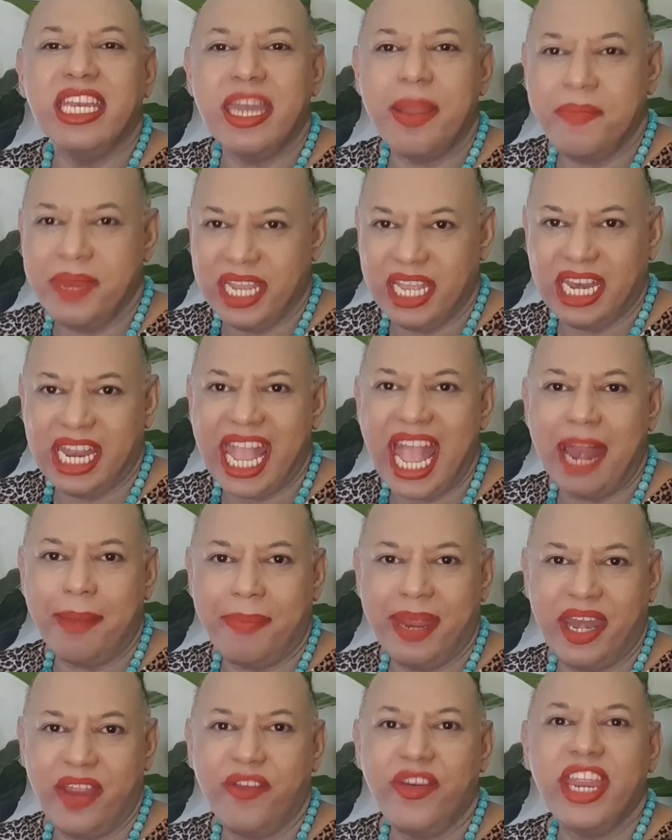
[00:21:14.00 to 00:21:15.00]
ดำเนินการไป
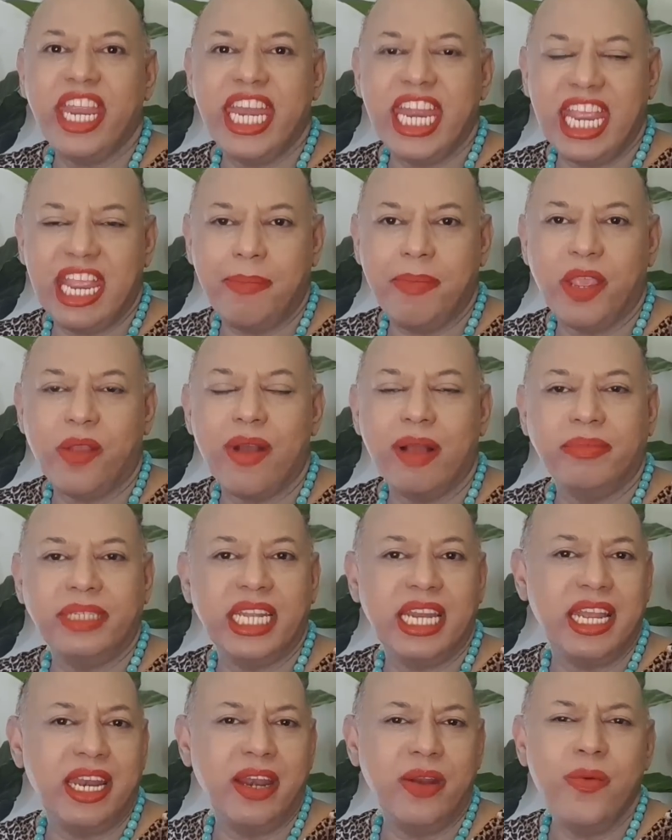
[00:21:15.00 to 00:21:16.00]
ได้ดีมีความเจ
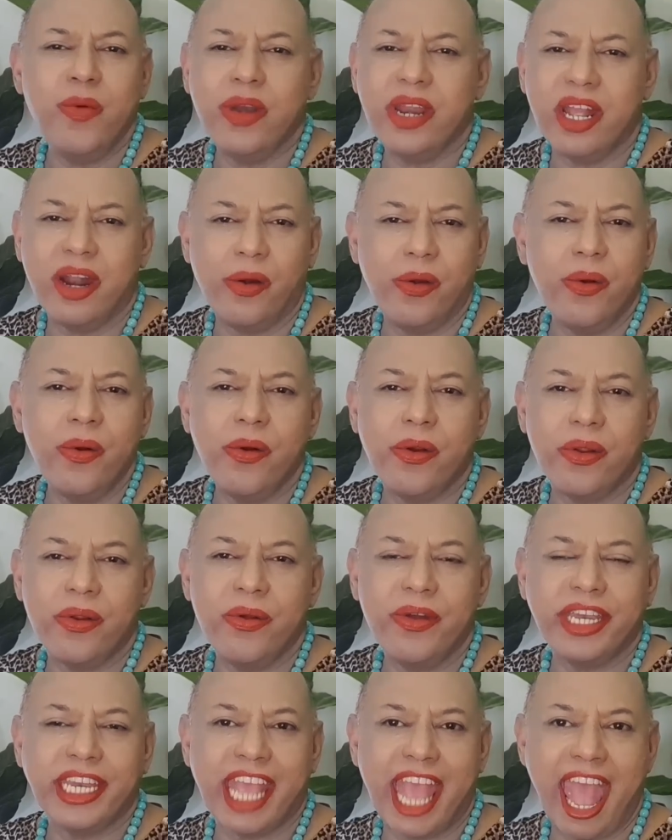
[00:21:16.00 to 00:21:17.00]
ริญรุ่งเรืองรุ่งโร
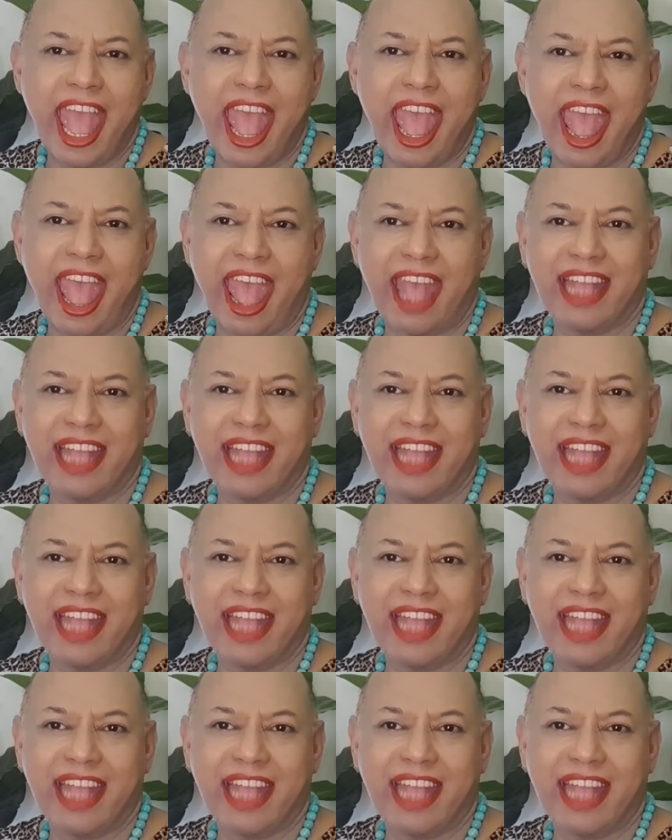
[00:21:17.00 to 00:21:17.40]
จน์ค่ะ